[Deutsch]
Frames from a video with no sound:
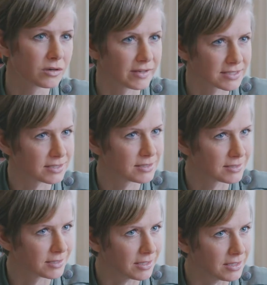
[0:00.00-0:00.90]
Was
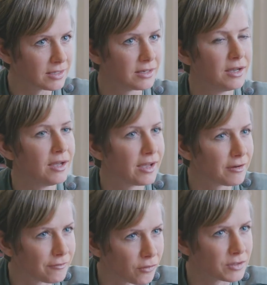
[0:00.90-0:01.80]
ist denn Ihr
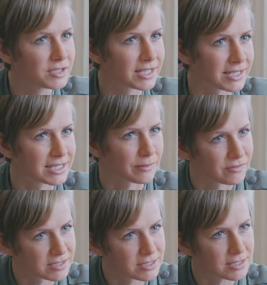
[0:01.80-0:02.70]

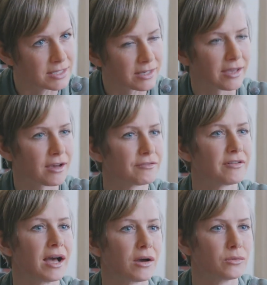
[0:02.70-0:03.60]
Erfolgsrezept? Was ist Ihre
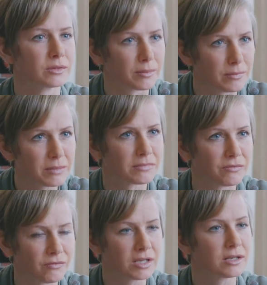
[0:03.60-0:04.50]
Erfahrung, damit
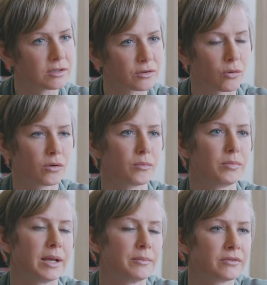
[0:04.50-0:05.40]
man wirklich trocken
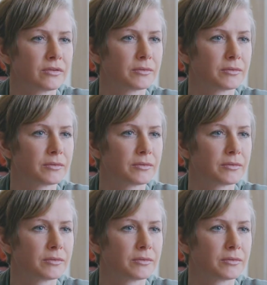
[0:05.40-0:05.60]
bleibt?